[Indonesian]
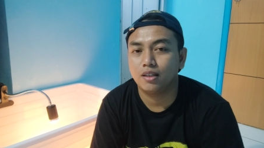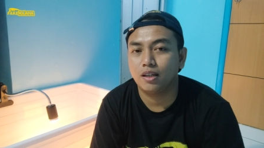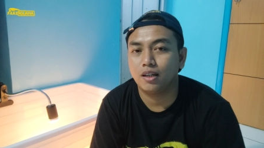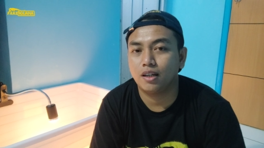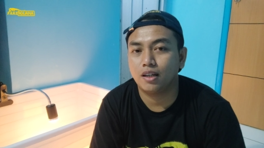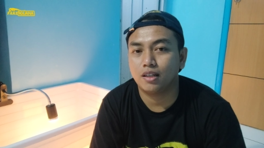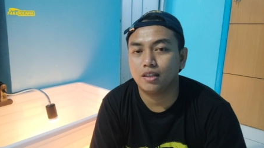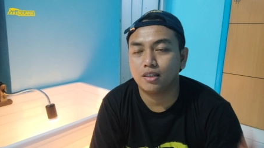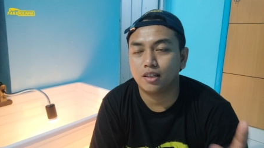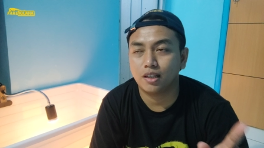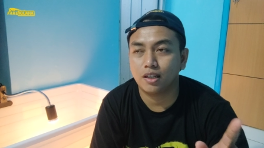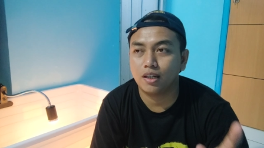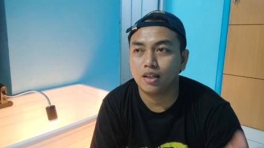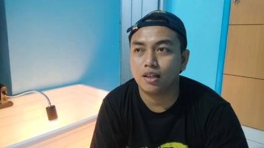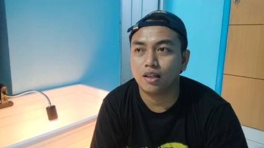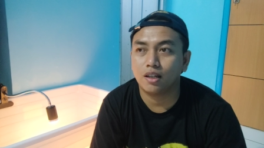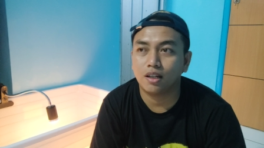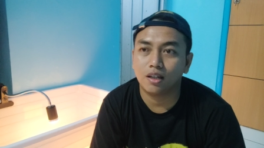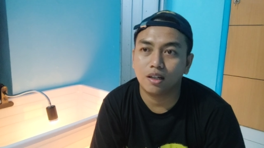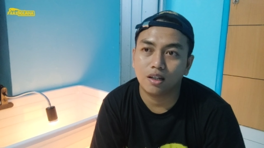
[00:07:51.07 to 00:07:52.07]
Ya,
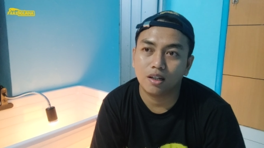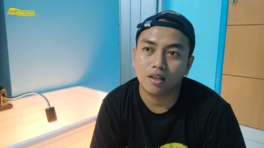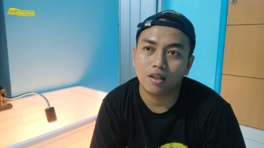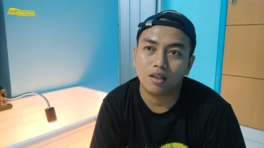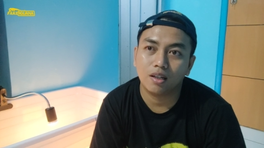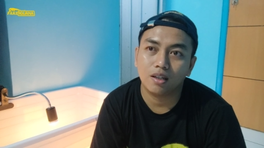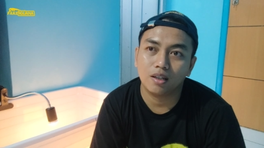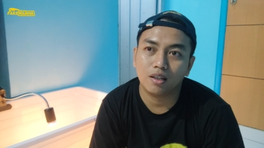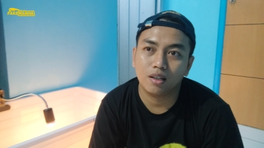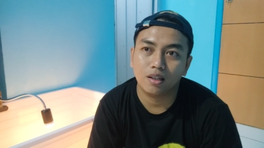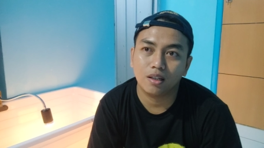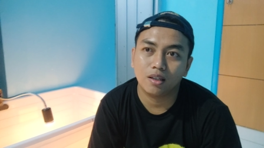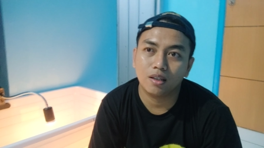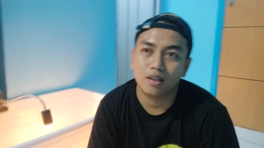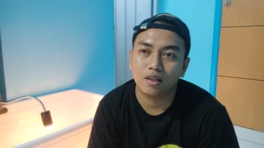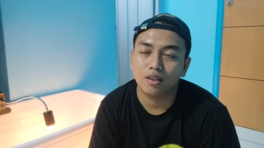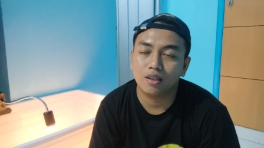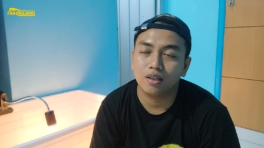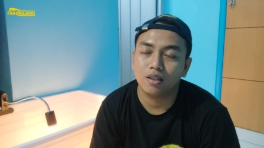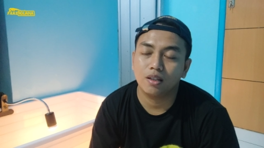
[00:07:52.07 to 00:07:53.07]
saya
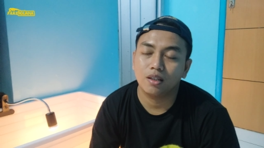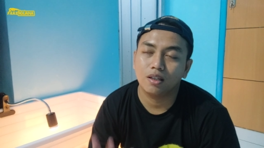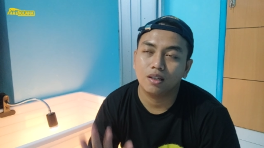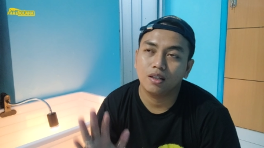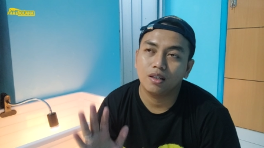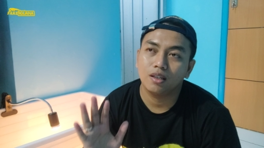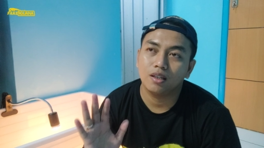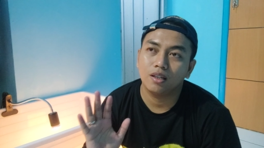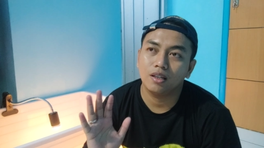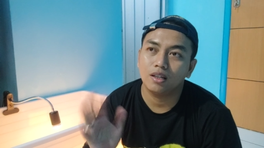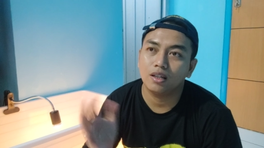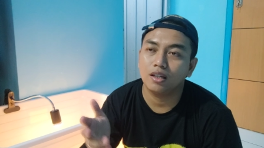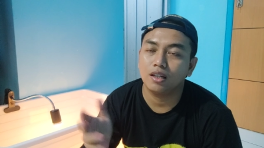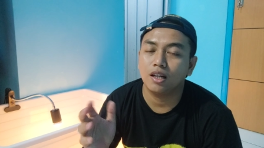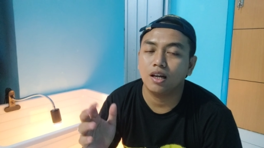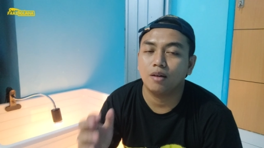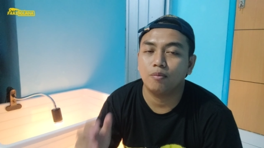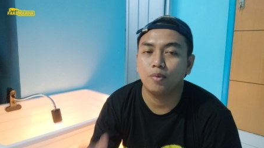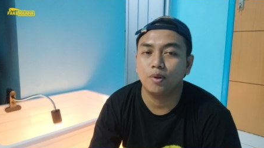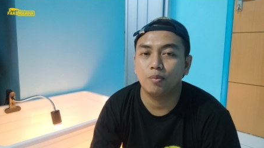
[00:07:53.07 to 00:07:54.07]

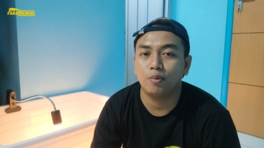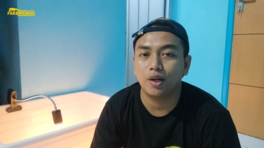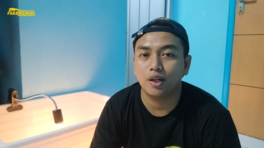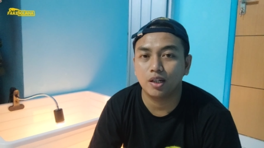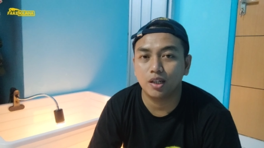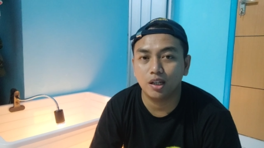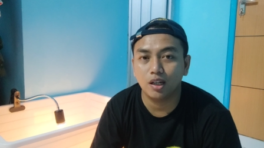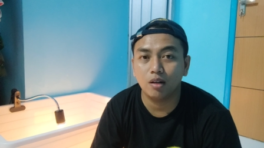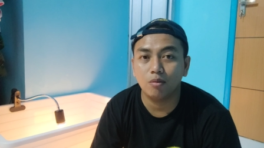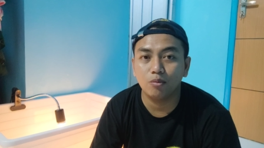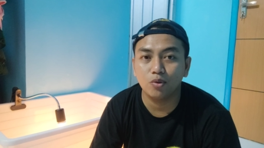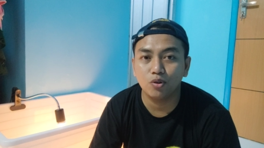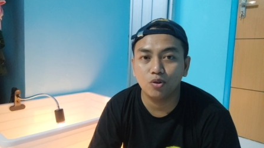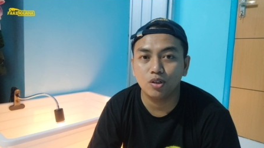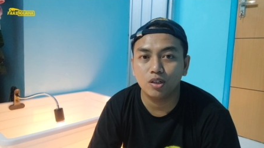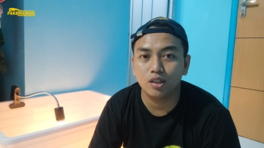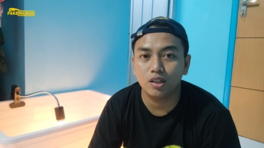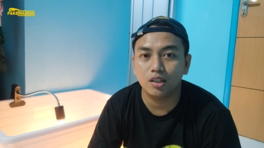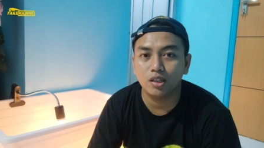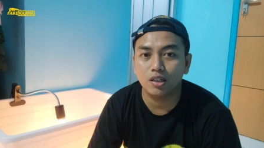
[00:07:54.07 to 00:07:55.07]
inginlah berbagi ilmu
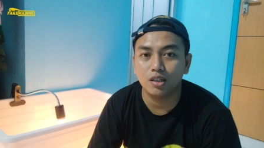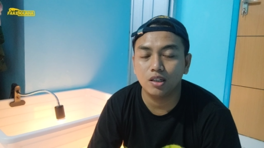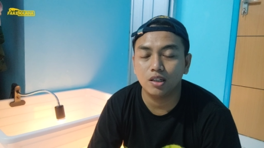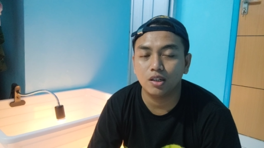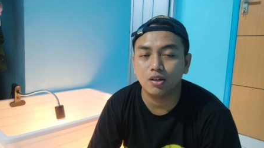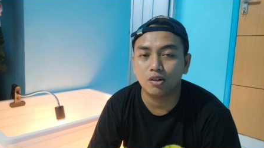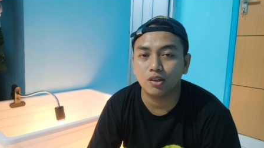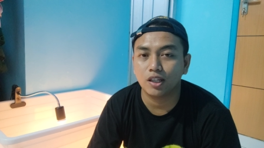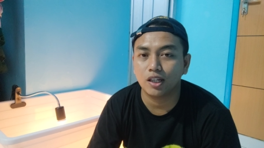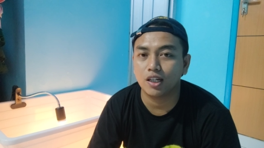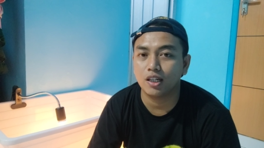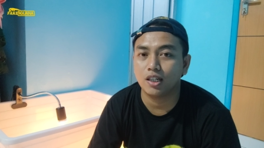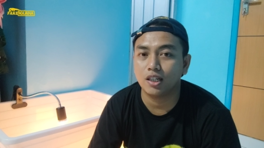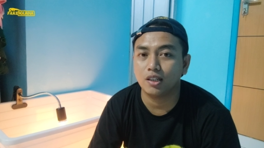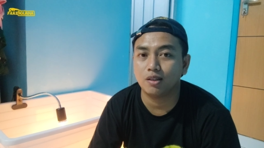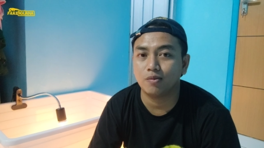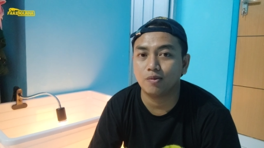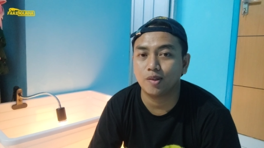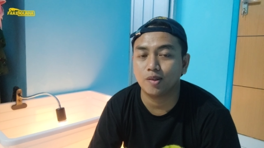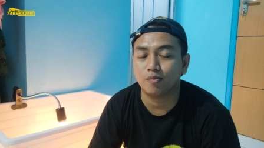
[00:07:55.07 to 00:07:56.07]
di konten ini
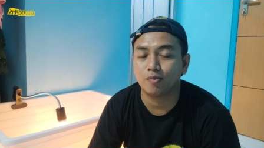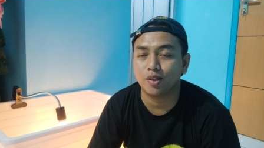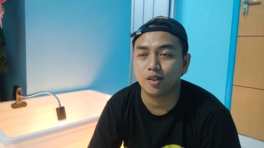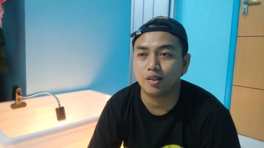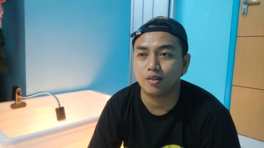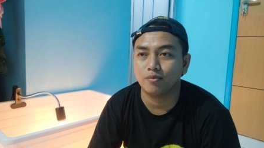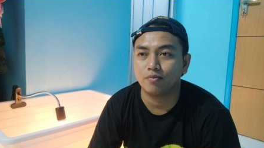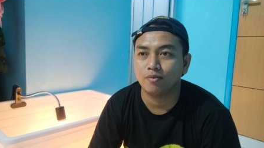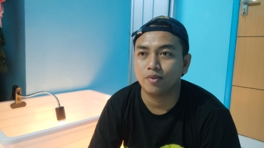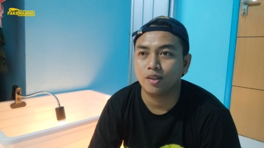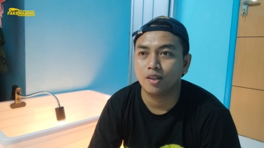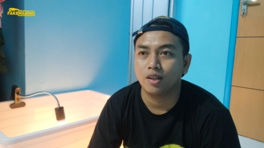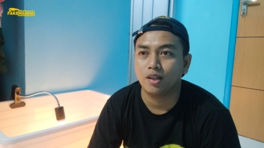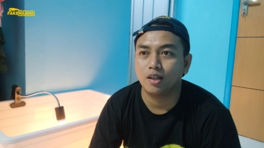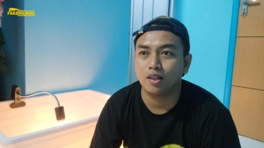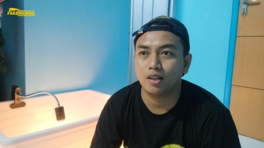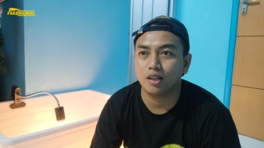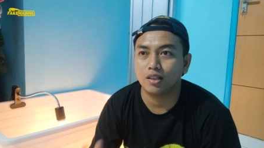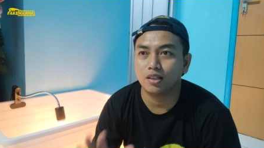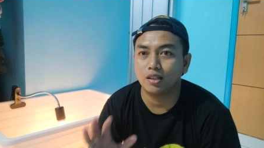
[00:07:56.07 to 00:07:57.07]
teman-teman
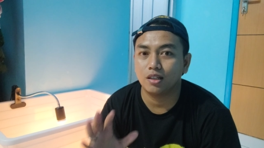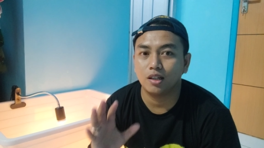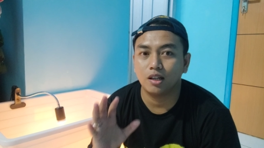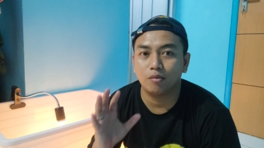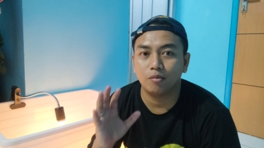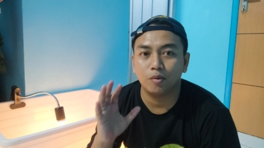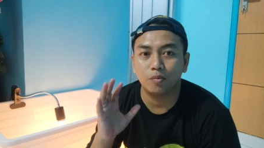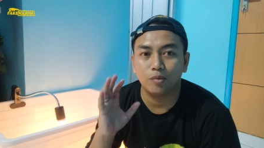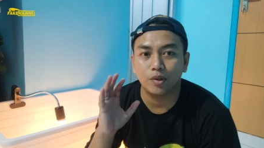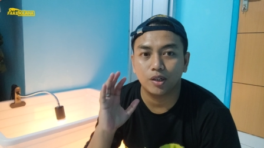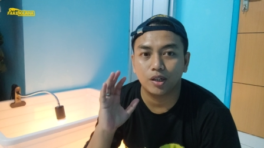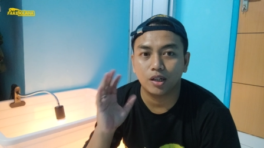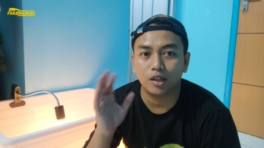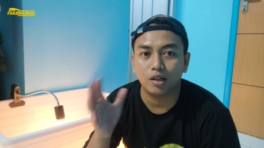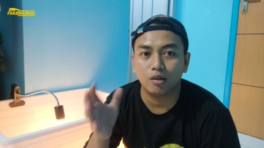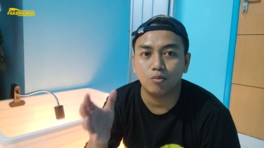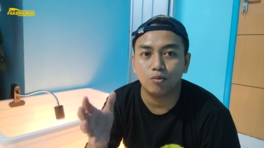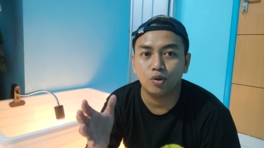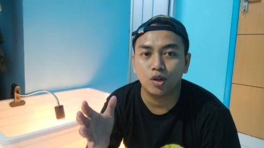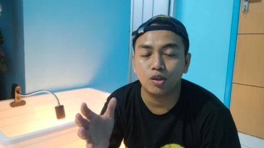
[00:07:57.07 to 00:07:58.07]
entah saya memberikan
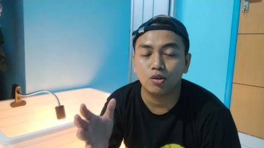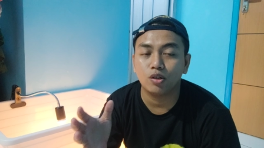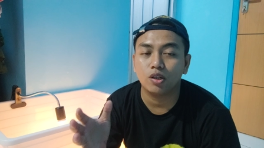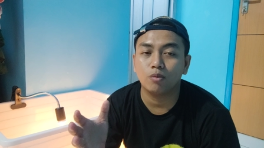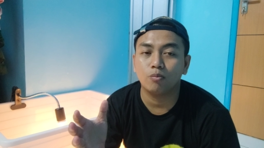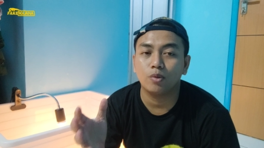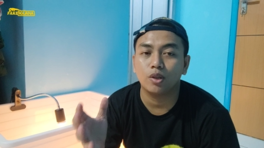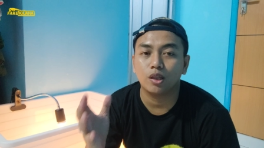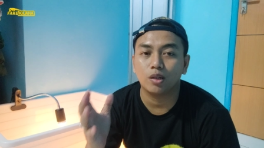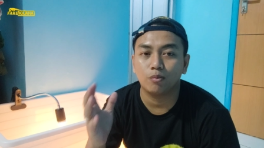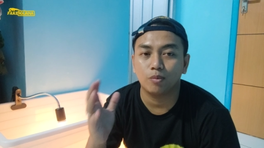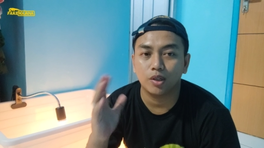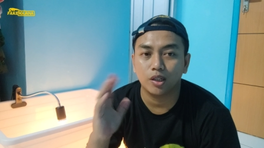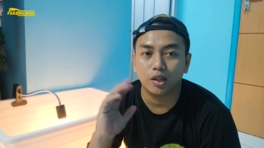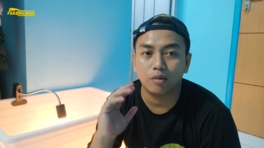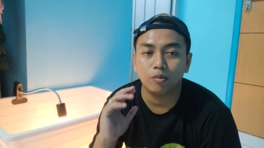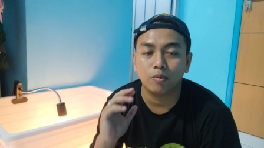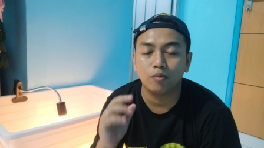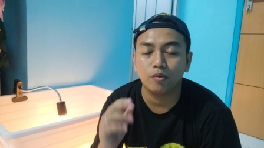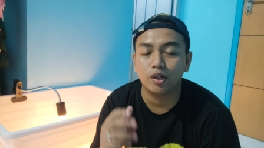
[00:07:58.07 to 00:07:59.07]
ilmu atau teman-teman
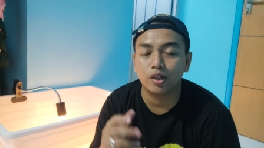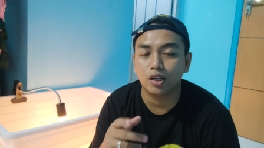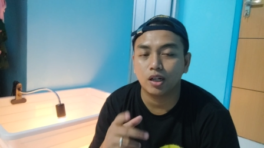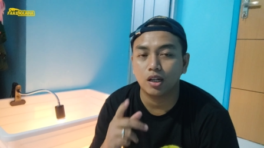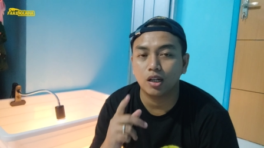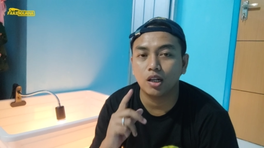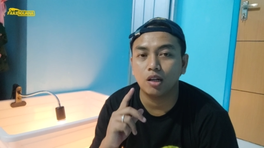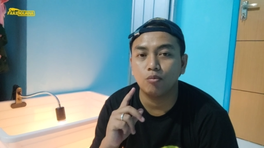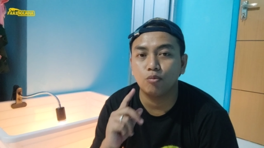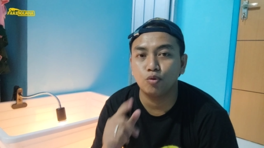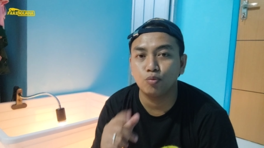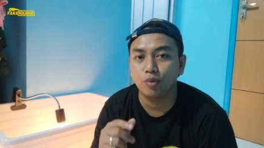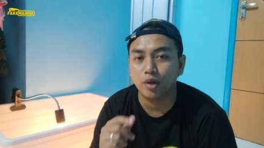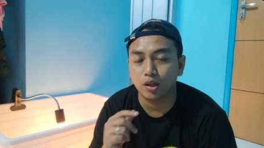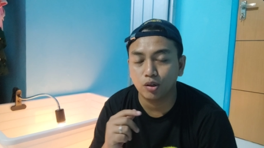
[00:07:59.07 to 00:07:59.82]
yang memberikan ilmu